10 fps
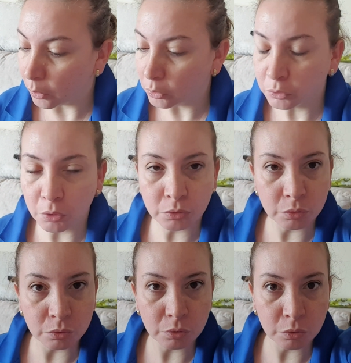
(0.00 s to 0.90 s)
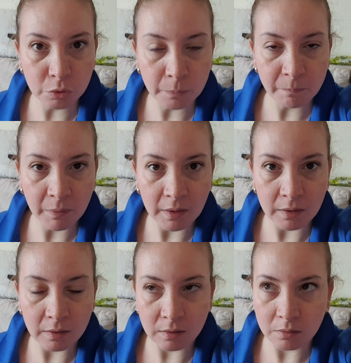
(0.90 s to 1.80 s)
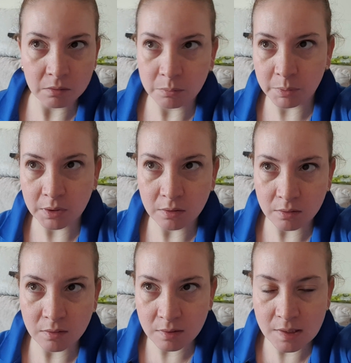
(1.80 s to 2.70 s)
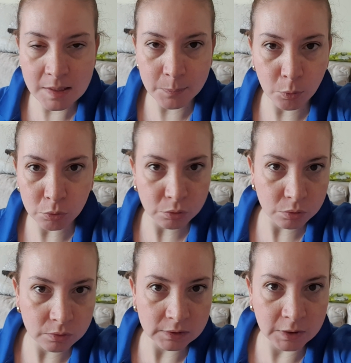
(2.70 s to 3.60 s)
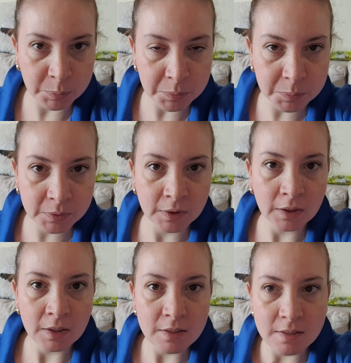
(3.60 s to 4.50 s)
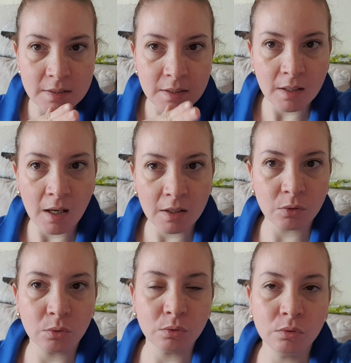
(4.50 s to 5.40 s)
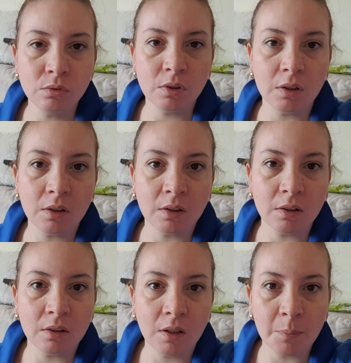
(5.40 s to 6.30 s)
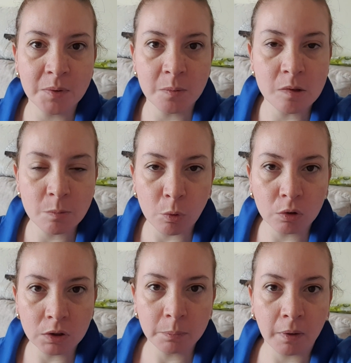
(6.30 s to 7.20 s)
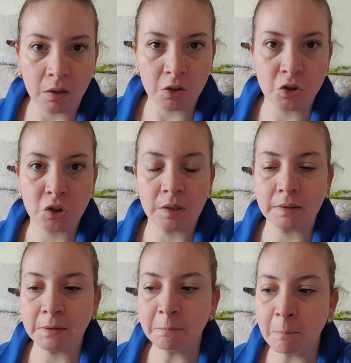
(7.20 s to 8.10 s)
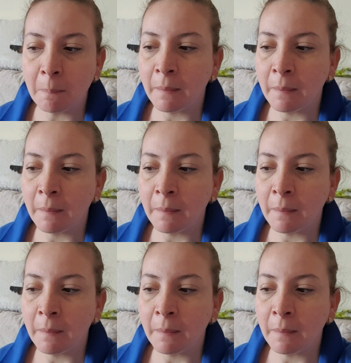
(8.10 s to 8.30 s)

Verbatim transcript: 14 günlük bir spor yapıp size her gün yaptığım sporları paylaşacaktım.